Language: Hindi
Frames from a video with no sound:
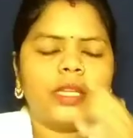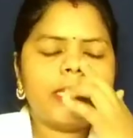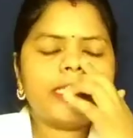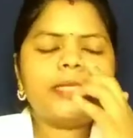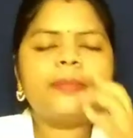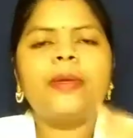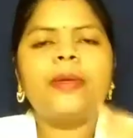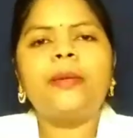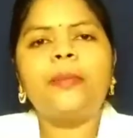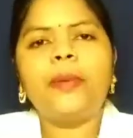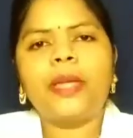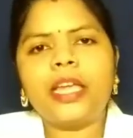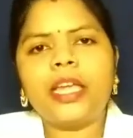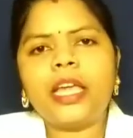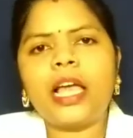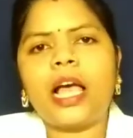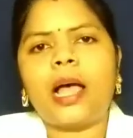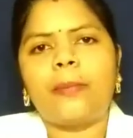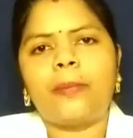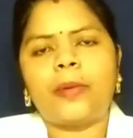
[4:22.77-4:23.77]
इसमें
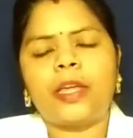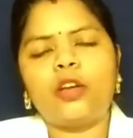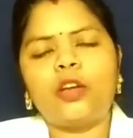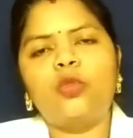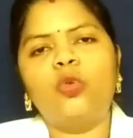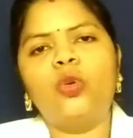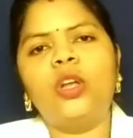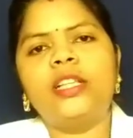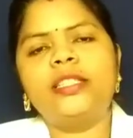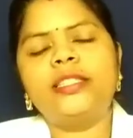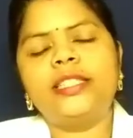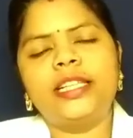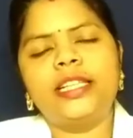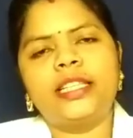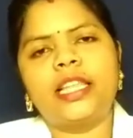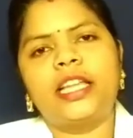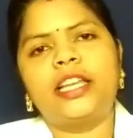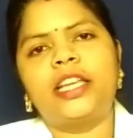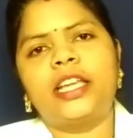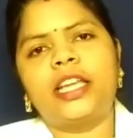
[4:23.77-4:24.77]
भी आपके घुलनशील
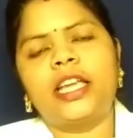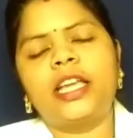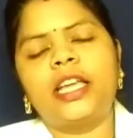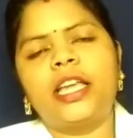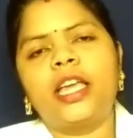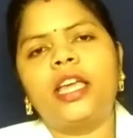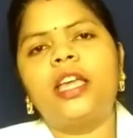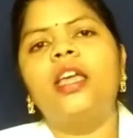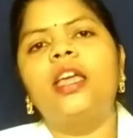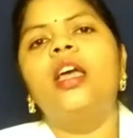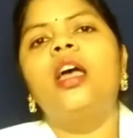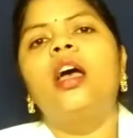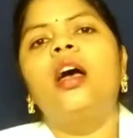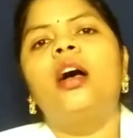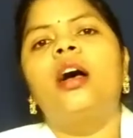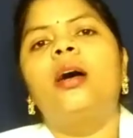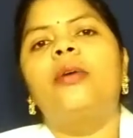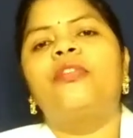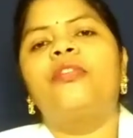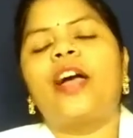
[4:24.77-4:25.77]
तरीके के
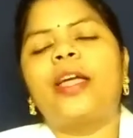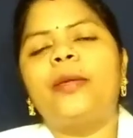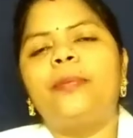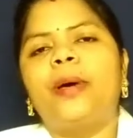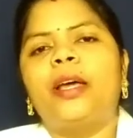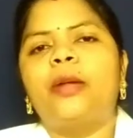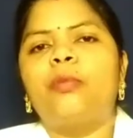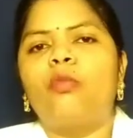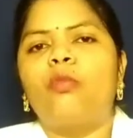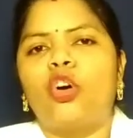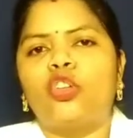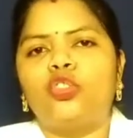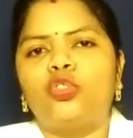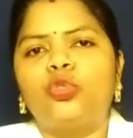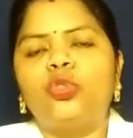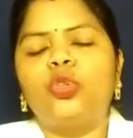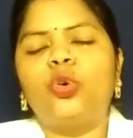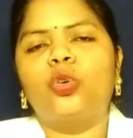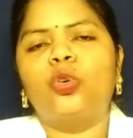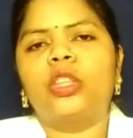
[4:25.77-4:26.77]
फाइबर
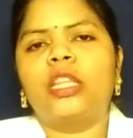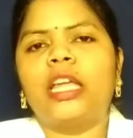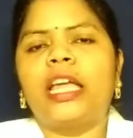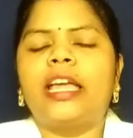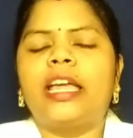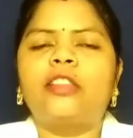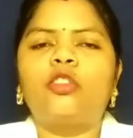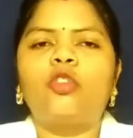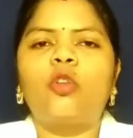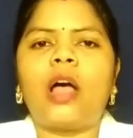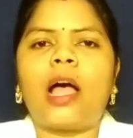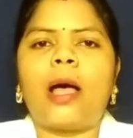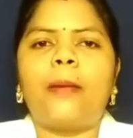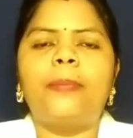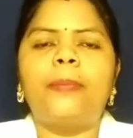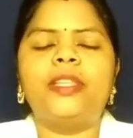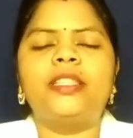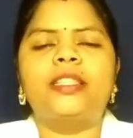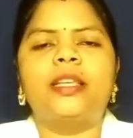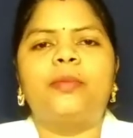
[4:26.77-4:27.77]
मौजूद होते हैं तो
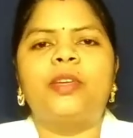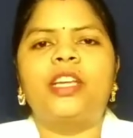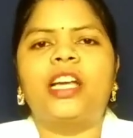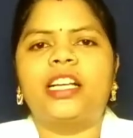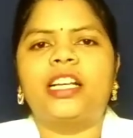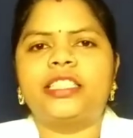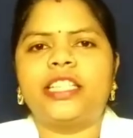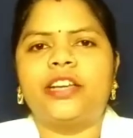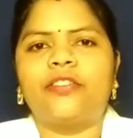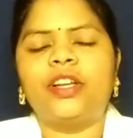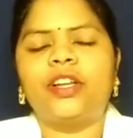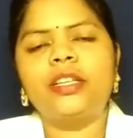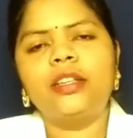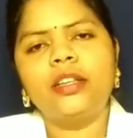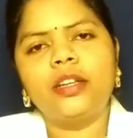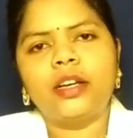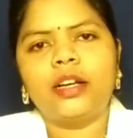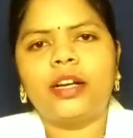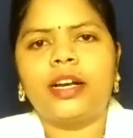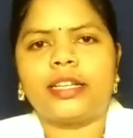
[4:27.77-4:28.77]
आप इन सभी का सेवन
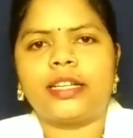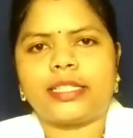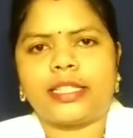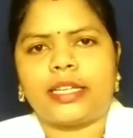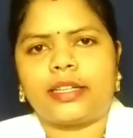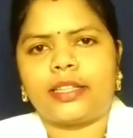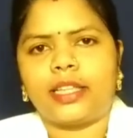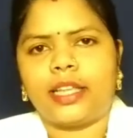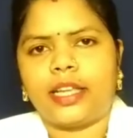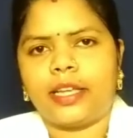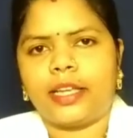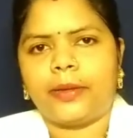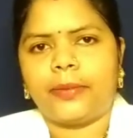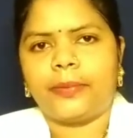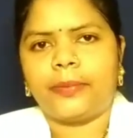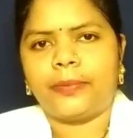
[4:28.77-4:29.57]
कर सकते हैं